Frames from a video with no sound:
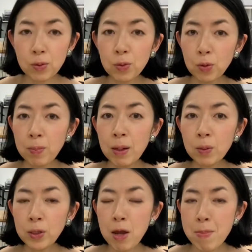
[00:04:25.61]
言葉
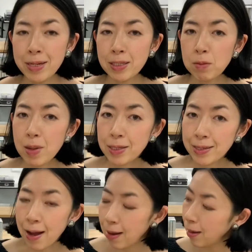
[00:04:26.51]
をテーマにしまし
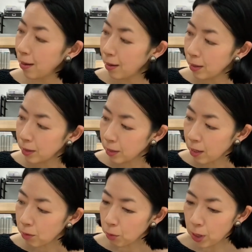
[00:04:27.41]
た
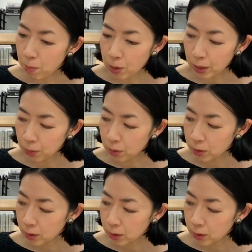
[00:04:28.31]
でこれもあの